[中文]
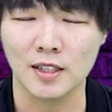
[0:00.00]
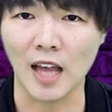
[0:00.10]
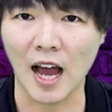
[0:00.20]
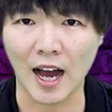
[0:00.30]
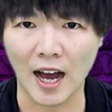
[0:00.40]

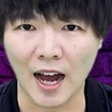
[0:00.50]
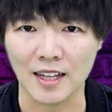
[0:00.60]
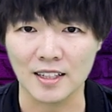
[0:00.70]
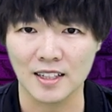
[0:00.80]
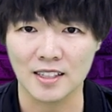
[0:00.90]
呐
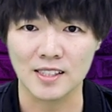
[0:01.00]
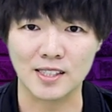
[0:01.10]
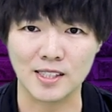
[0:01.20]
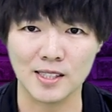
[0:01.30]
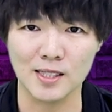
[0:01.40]
喊、
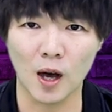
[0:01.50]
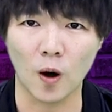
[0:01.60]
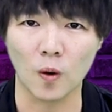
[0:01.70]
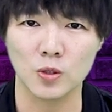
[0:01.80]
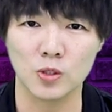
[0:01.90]
嘶吼，